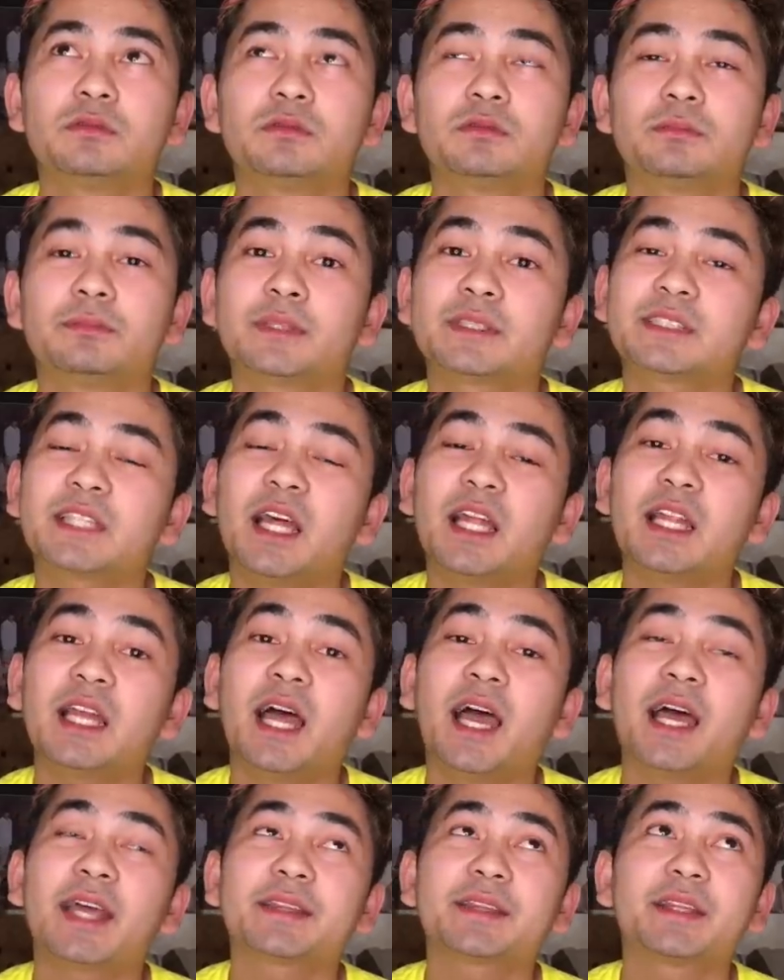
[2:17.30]
Basta
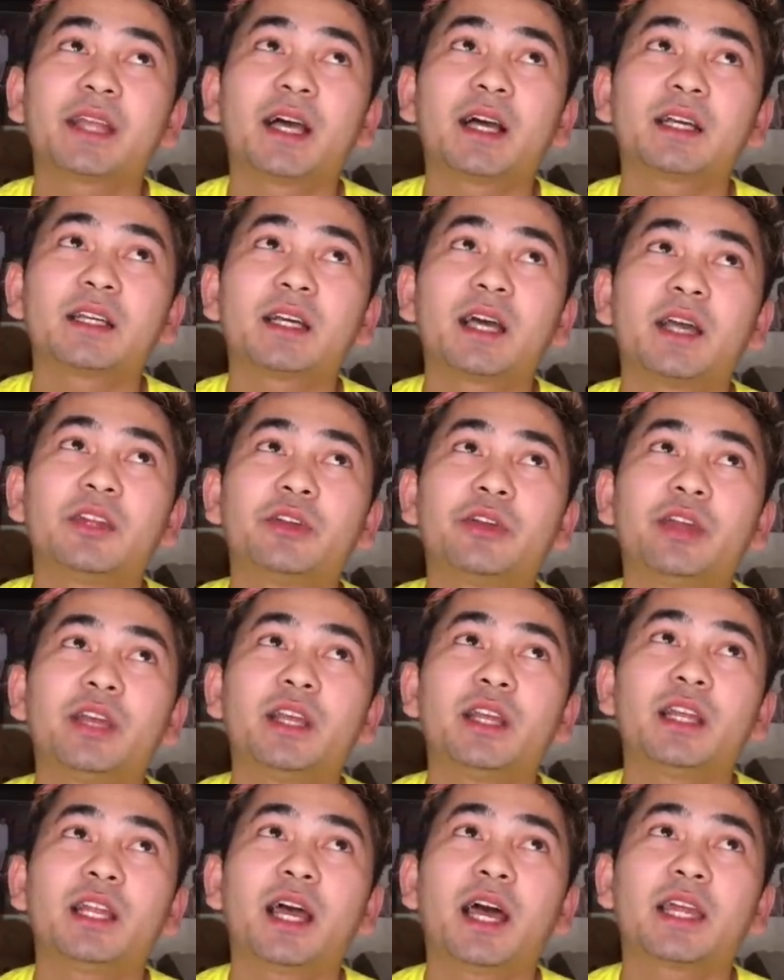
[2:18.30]
lahat ng ano
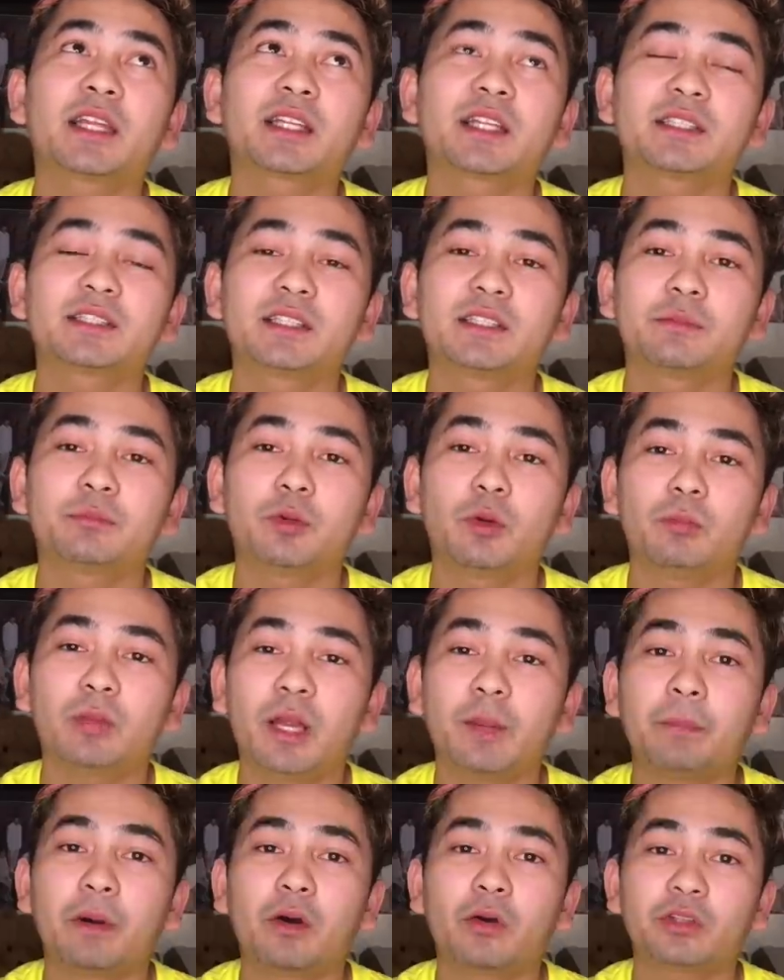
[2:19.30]
eh, lahat kasi ng
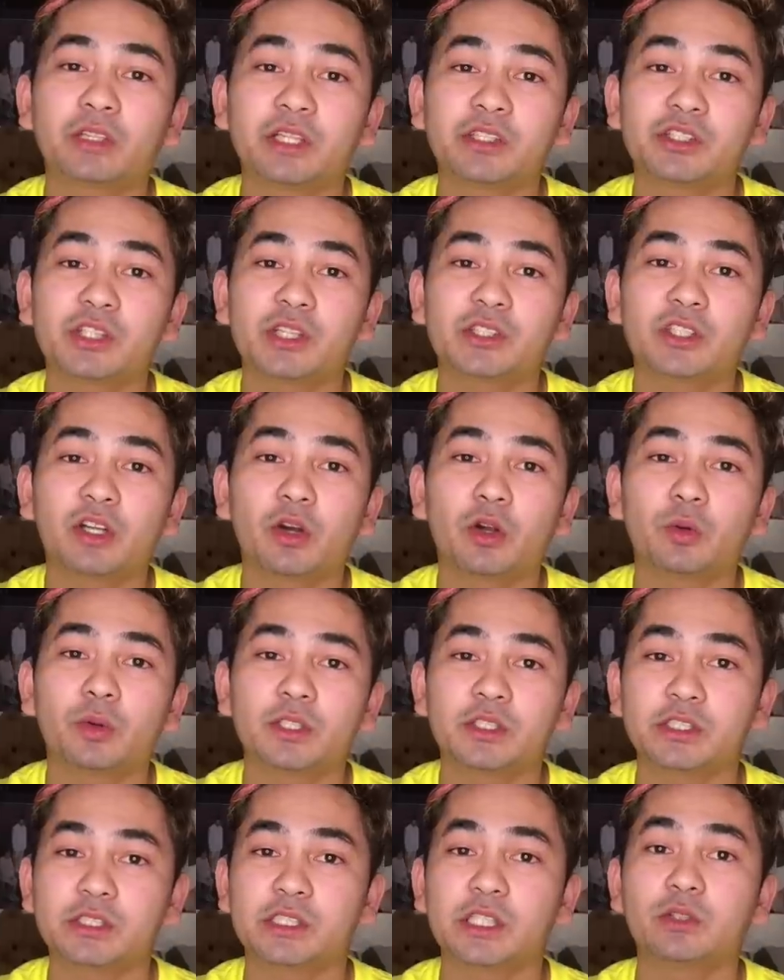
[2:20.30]
problema ko nandiyan siya
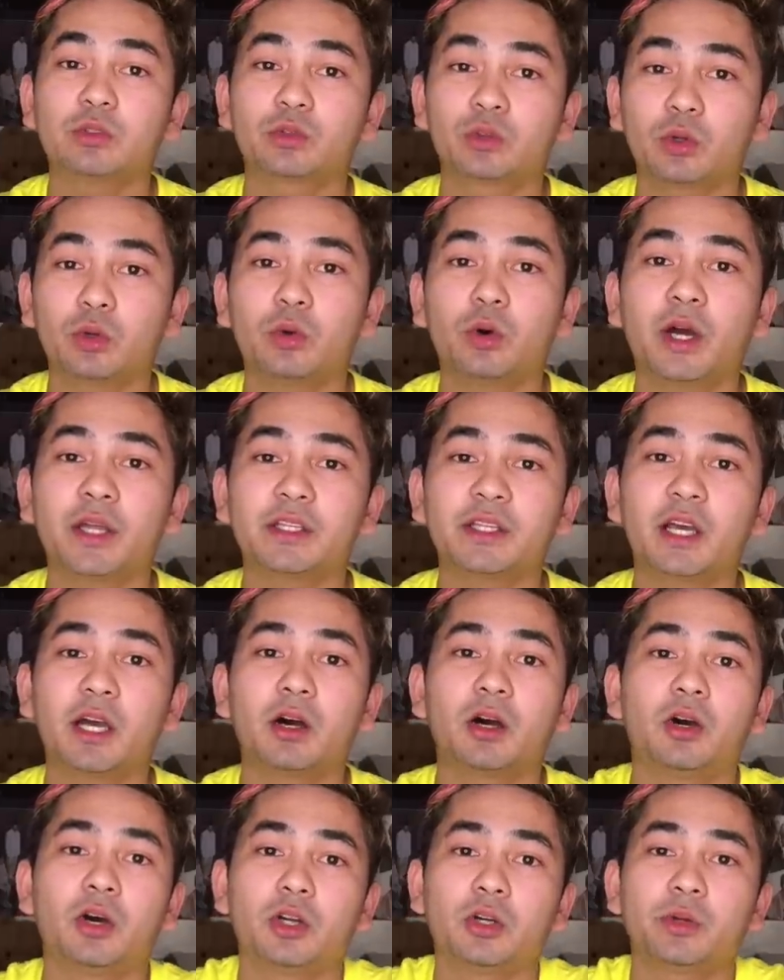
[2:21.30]
always. Tinutulungan niya
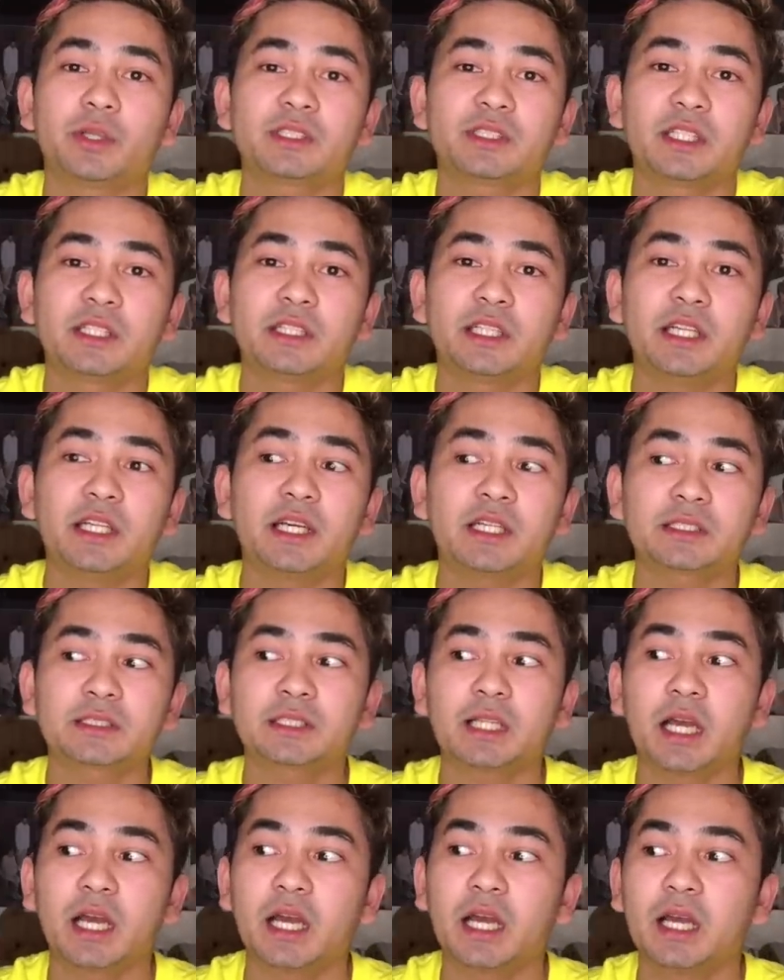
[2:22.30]
ako always. Hindi lang
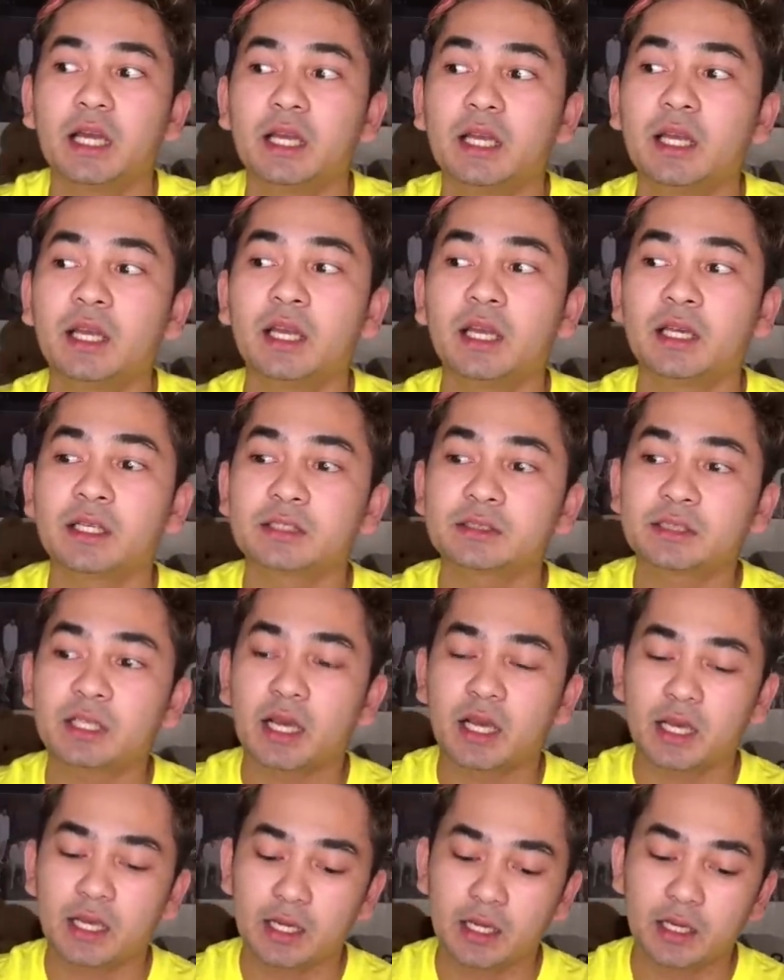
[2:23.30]
sa
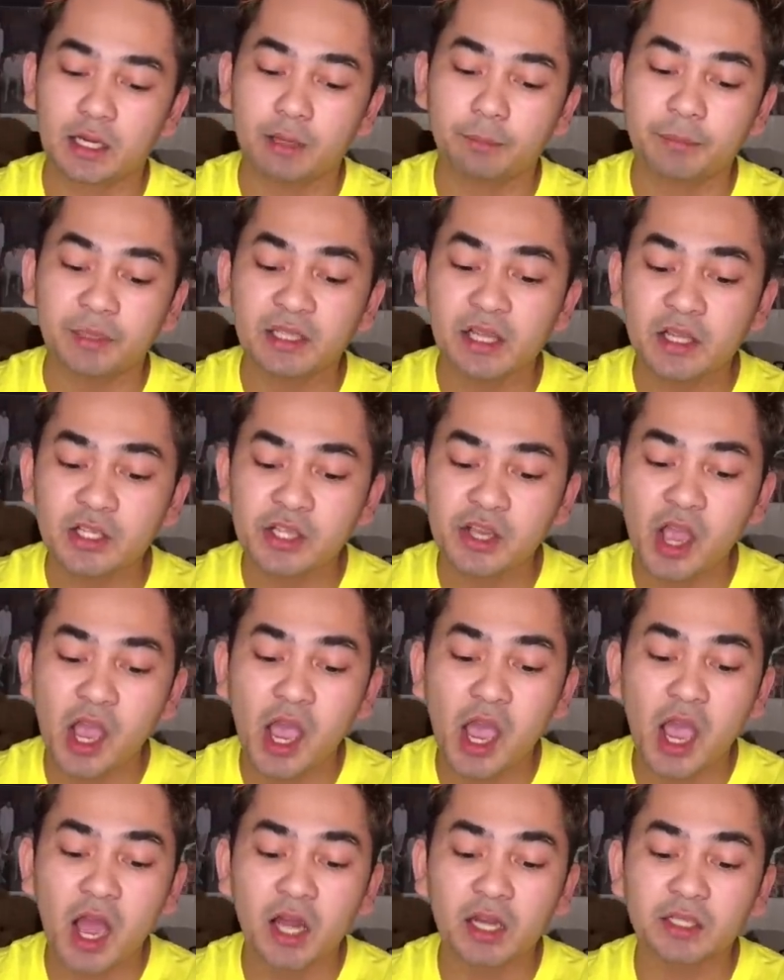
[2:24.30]
sa uh,
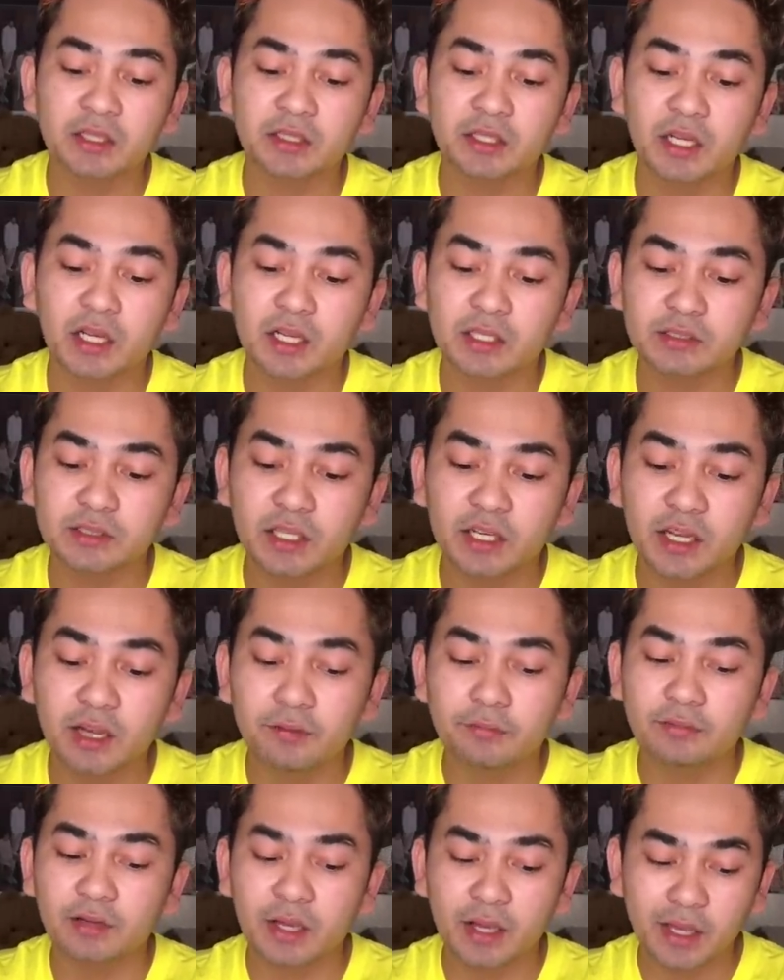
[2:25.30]
financial, hindi lang sa
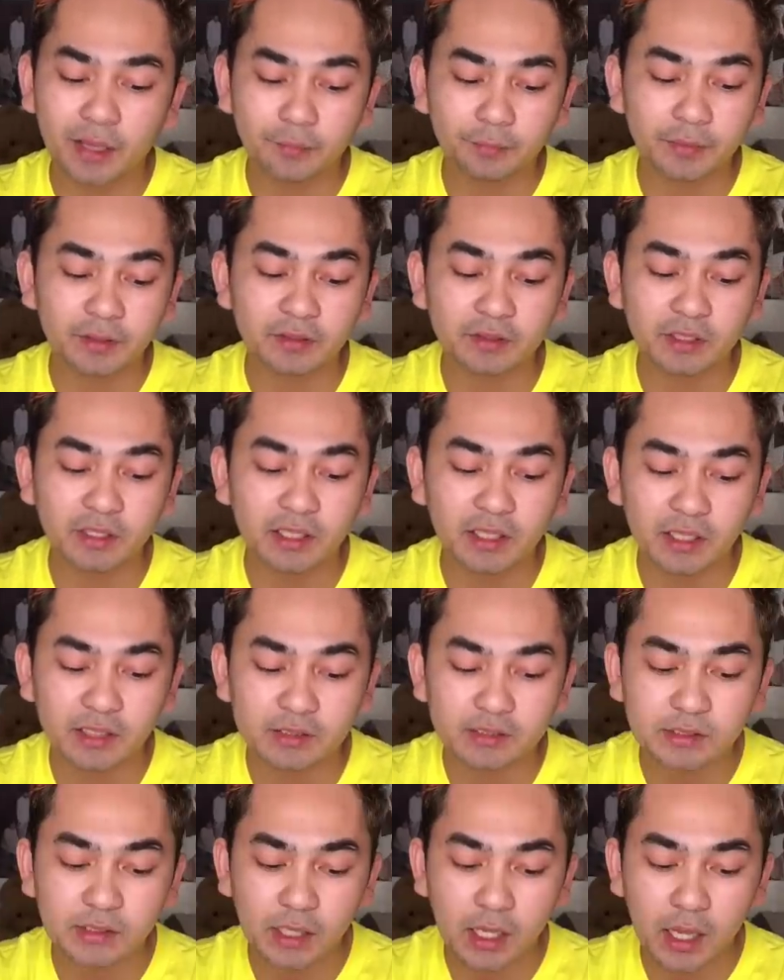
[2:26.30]
love life, hindi
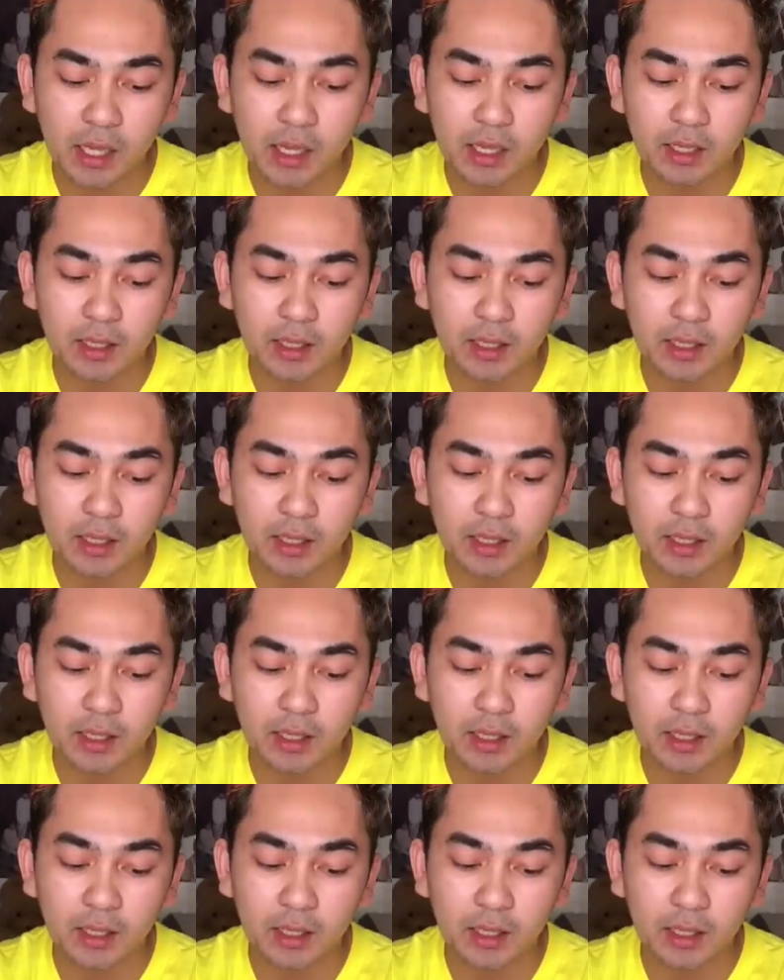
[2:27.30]
lang sa